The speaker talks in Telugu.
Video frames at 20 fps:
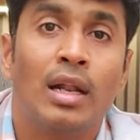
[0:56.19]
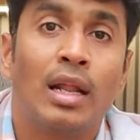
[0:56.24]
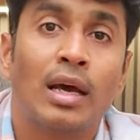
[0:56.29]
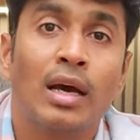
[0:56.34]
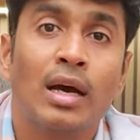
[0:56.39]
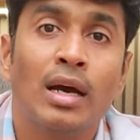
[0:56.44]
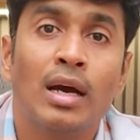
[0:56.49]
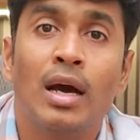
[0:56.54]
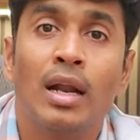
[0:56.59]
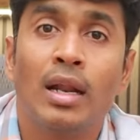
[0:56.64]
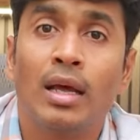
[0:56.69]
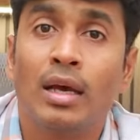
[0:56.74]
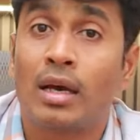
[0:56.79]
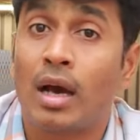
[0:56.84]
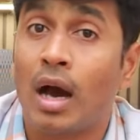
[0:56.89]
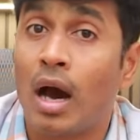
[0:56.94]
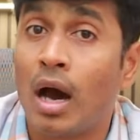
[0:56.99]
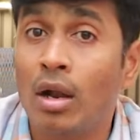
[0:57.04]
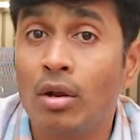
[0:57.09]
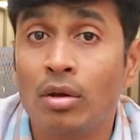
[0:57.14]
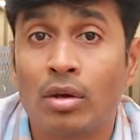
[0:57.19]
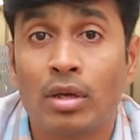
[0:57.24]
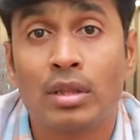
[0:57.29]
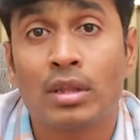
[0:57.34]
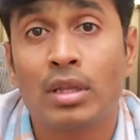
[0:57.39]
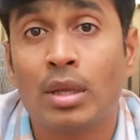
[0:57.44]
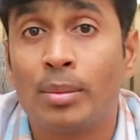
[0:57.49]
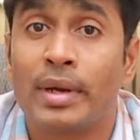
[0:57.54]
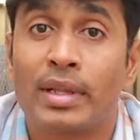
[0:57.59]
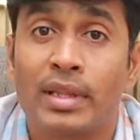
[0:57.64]
లెగంగానే కాలు
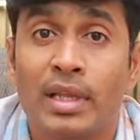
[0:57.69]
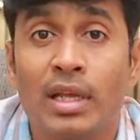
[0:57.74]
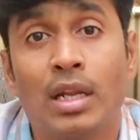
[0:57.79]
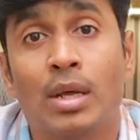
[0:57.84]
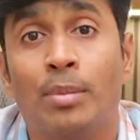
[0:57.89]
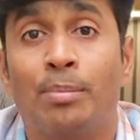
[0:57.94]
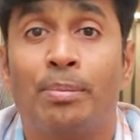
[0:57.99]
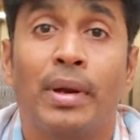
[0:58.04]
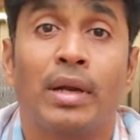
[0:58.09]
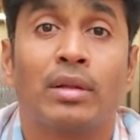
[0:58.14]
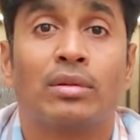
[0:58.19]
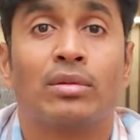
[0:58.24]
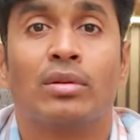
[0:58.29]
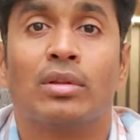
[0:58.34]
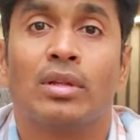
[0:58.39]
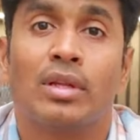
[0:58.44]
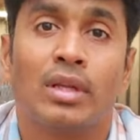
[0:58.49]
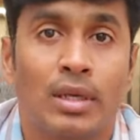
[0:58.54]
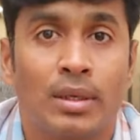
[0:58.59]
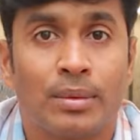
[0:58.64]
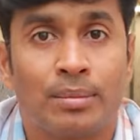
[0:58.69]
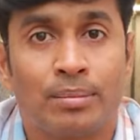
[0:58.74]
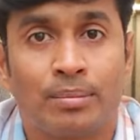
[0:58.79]
కింద పెడితే నొప్పి పెడుతుంది